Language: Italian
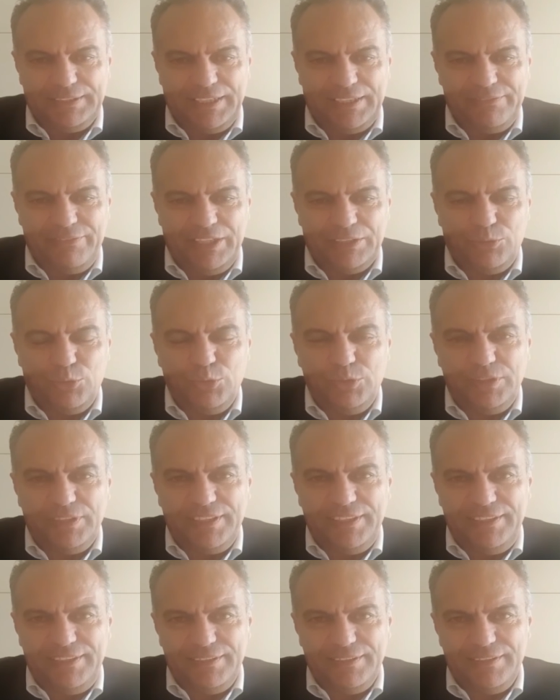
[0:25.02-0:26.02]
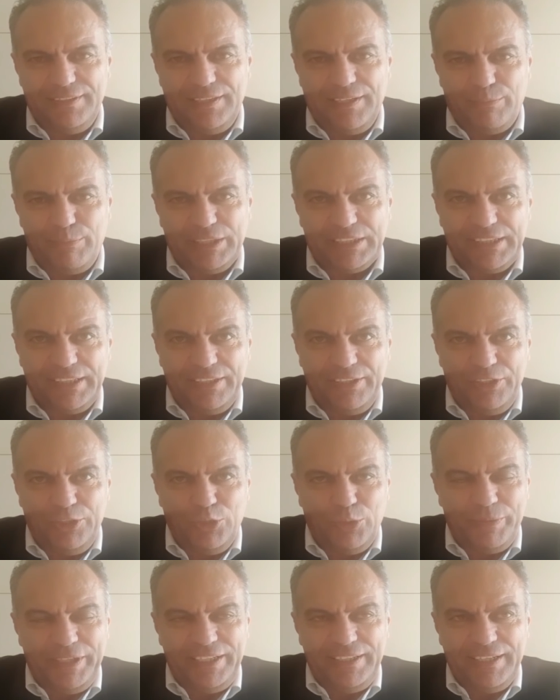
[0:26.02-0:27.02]
Salve a tutti, la partita di
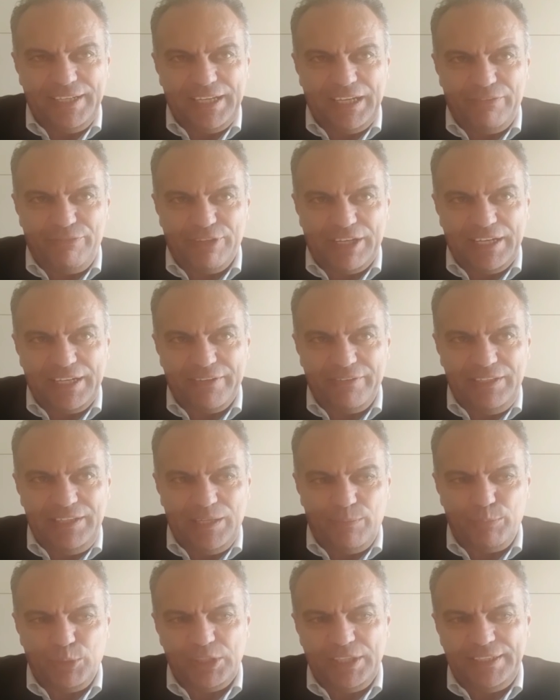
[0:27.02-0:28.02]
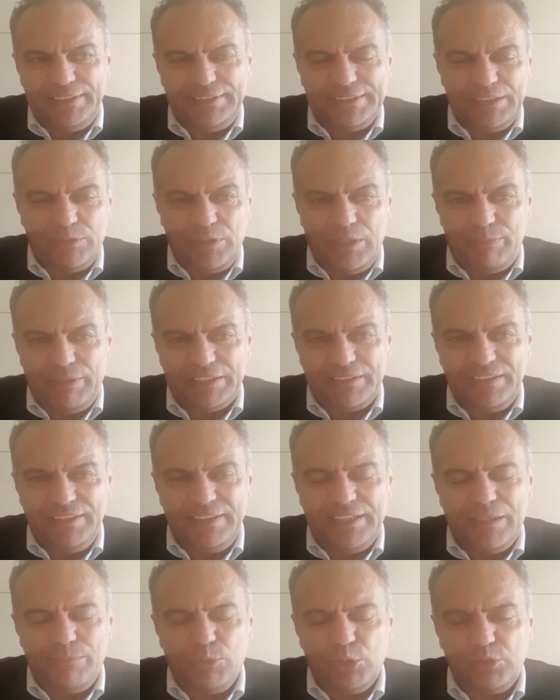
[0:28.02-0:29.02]
domenica Francavilla-Potenza è una
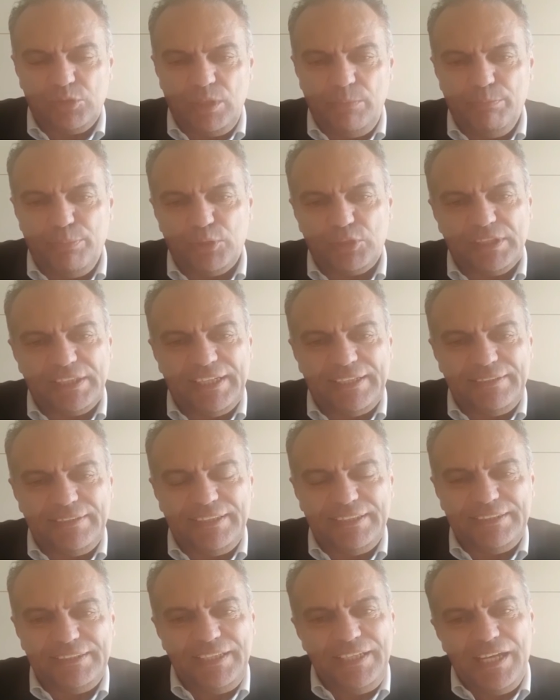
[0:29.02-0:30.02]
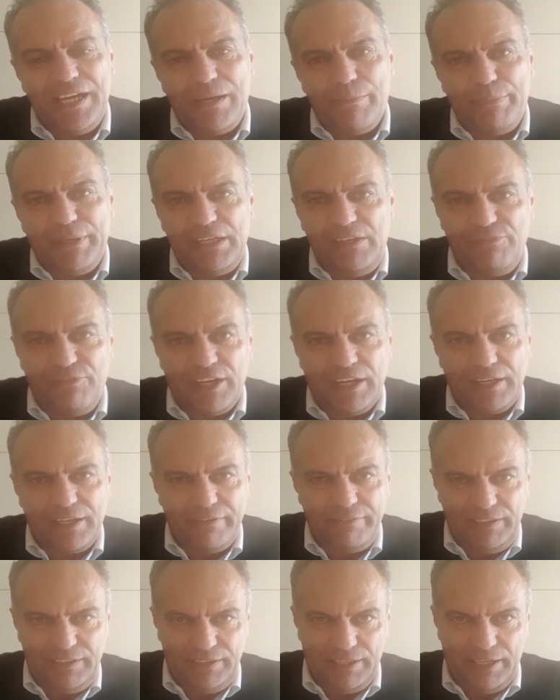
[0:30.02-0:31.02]
partita molto importante sia per il
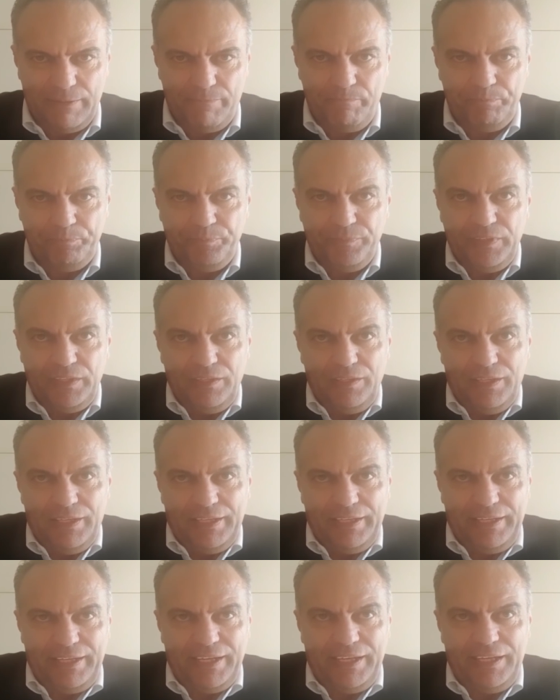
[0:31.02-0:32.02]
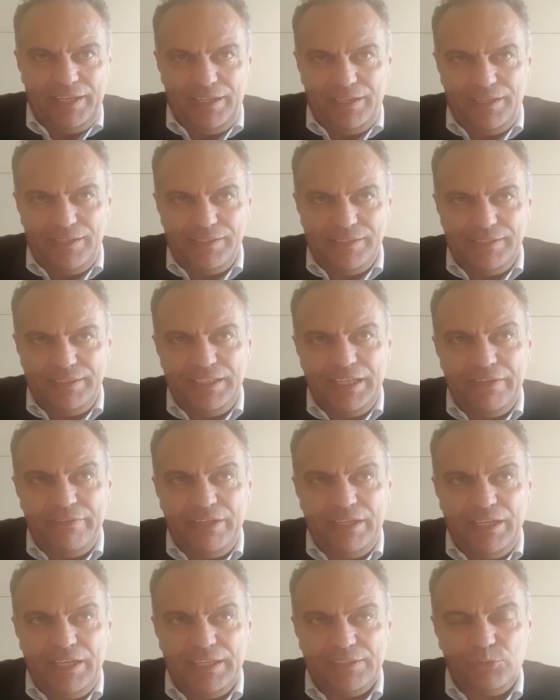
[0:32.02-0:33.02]
Francavilla che eh,
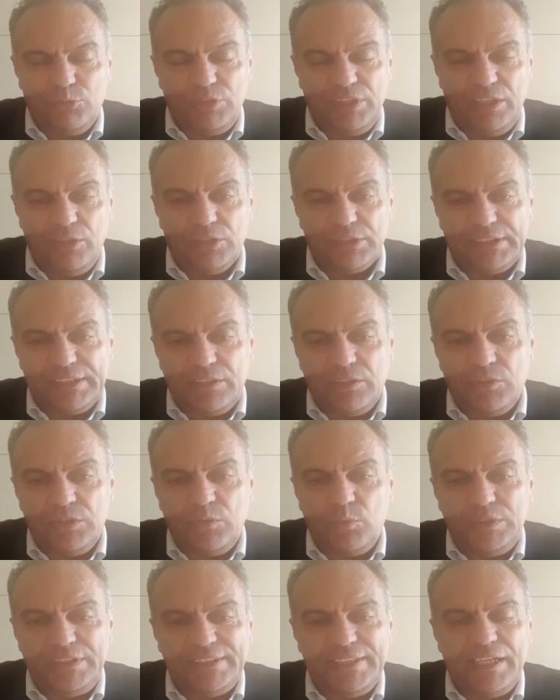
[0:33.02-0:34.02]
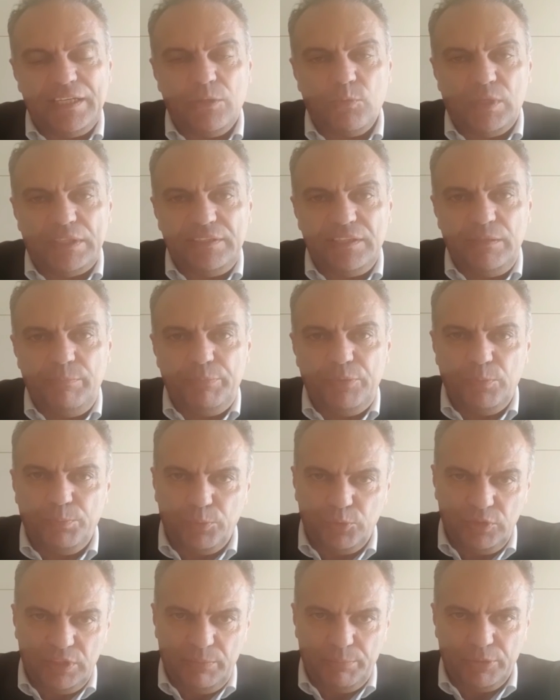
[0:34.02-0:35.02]
deve a tutti i costi conquistare quanti più
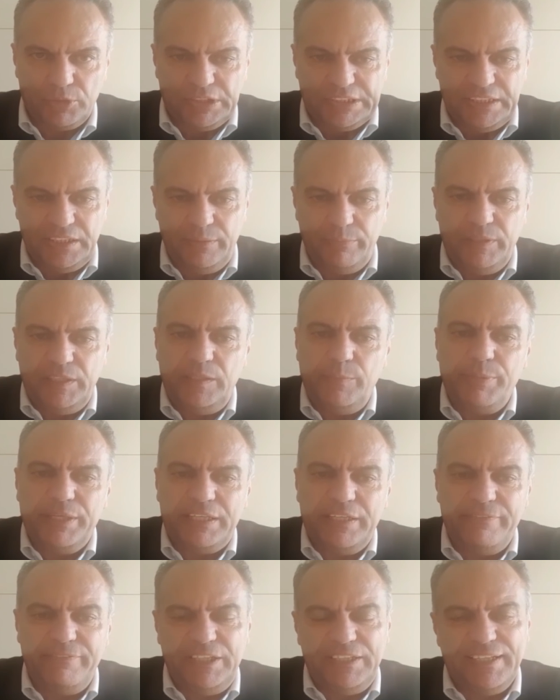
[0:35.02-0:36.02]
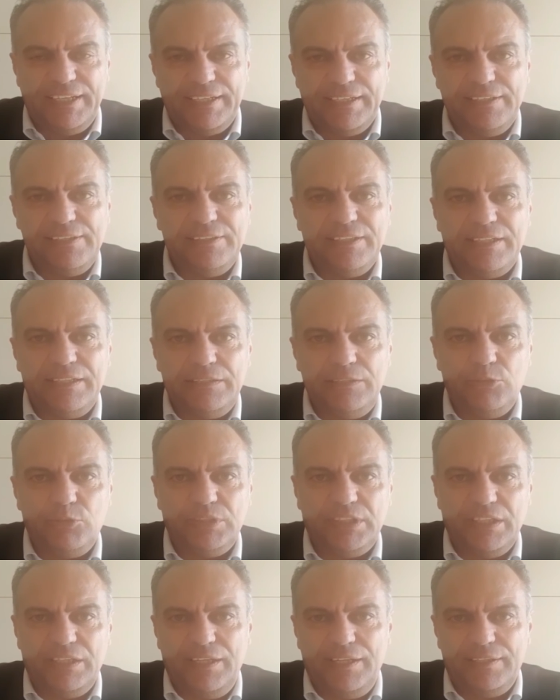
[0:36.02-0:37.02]
punti possibili per evitare la
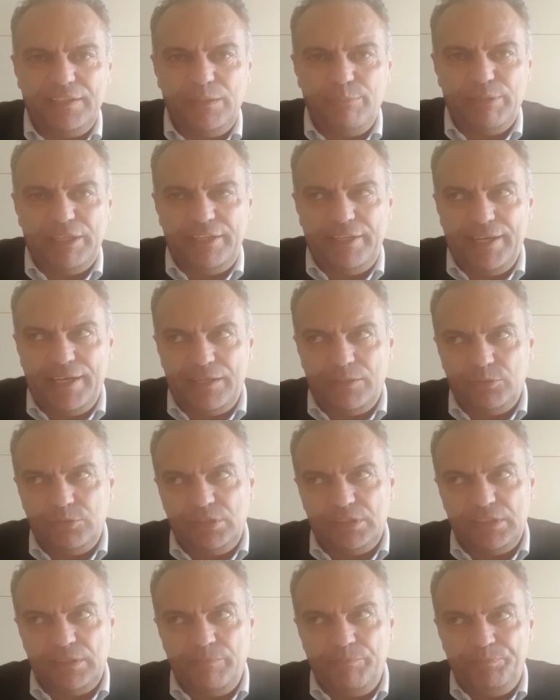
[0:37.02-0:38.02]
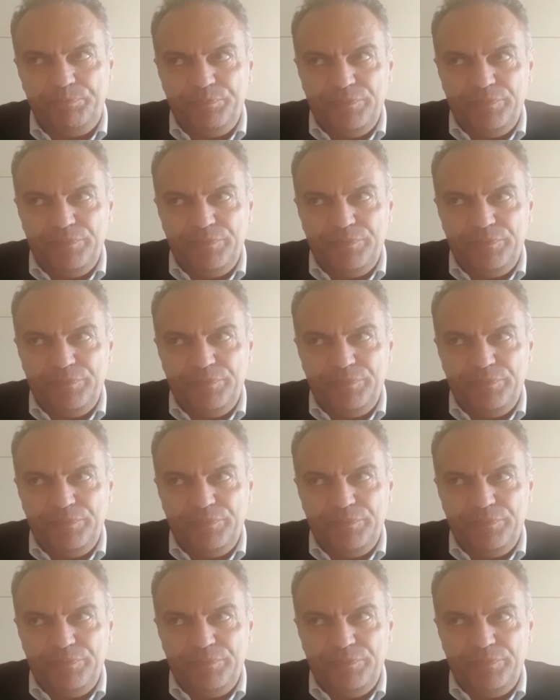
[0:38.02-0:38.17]
lotteria dei playout